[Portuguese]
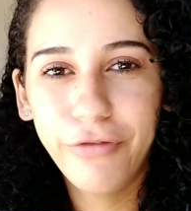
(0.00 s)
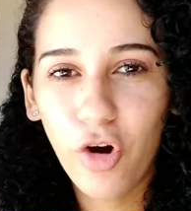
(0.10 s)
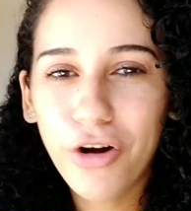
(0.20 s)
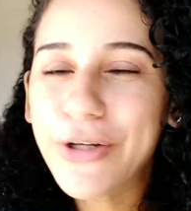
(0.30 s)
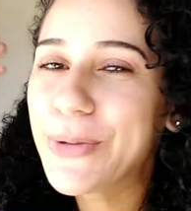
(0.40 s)

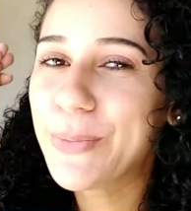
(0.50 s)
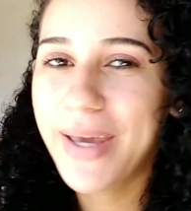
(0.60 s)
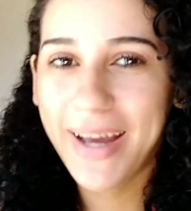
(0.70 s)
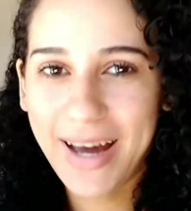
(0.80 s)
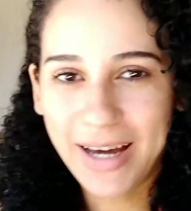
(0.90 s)
vlog no
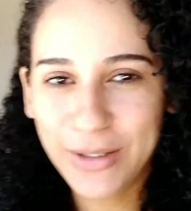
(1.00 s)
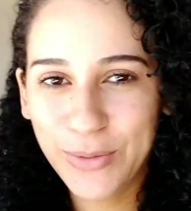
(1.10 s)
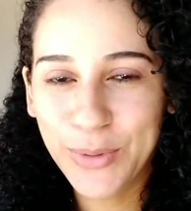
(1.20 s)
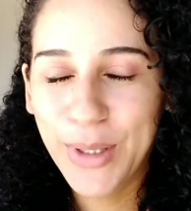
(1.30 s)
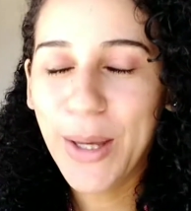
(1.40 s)

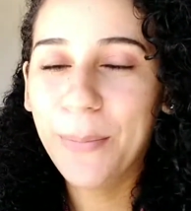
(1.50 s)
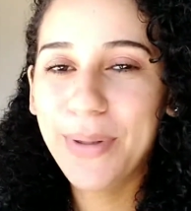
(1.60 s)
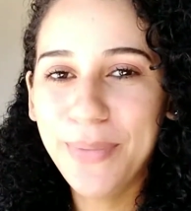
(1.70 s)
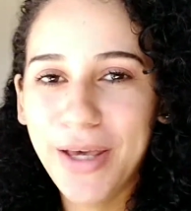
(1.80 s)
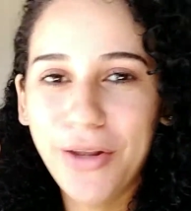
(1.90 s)
mercado.
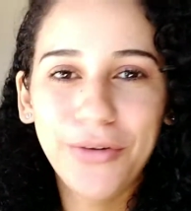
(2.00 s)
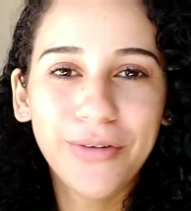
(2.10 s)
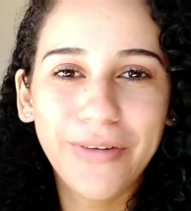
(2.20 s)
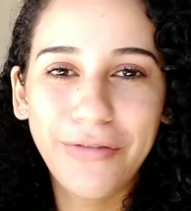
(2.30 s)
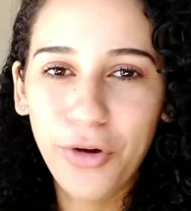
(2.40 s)
Primeiro,
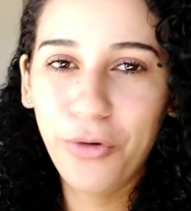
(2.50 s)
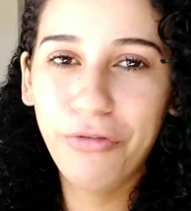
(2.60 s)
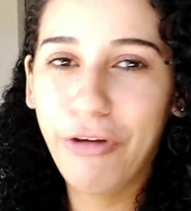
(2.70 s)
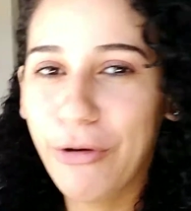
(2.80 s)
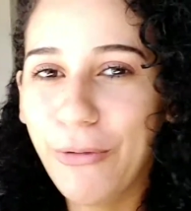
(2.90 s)
fico com
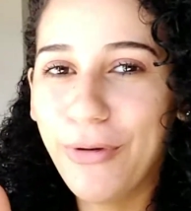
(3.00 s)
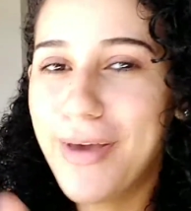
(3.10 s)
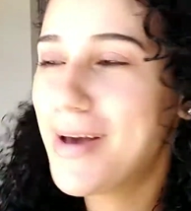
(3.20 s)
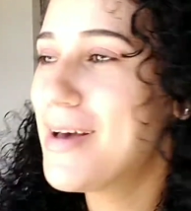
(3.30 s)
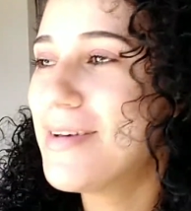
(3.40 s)
vergonha.